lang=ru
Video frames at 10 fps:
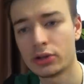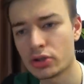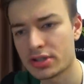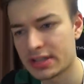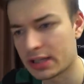Я
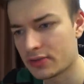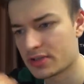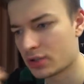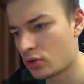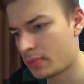тоже
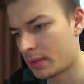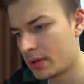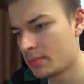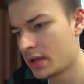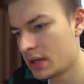сталкиваюсь с такой
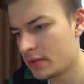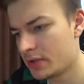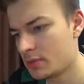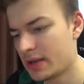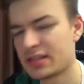проблемой и
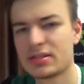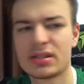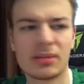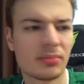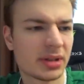
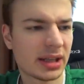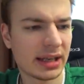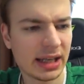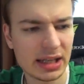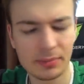вынимать там
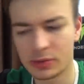батарейки,